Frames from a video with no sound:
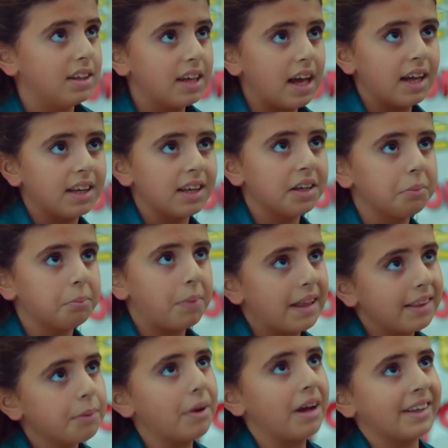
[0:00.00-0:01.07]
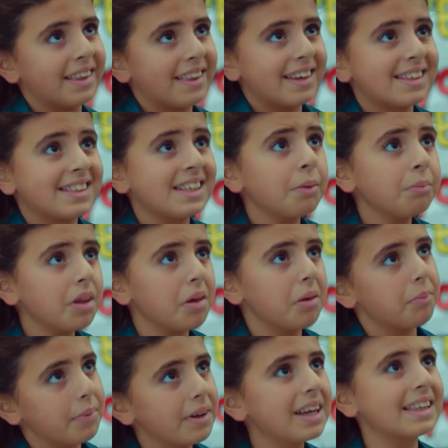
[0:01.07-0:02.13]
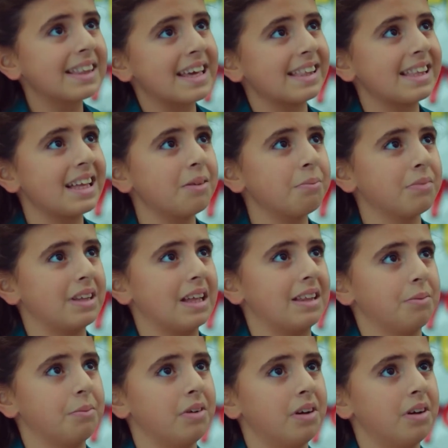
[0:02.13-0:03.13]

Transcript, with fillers: Yani ben de markete gideceğim de birlikte gidelim mi dedim.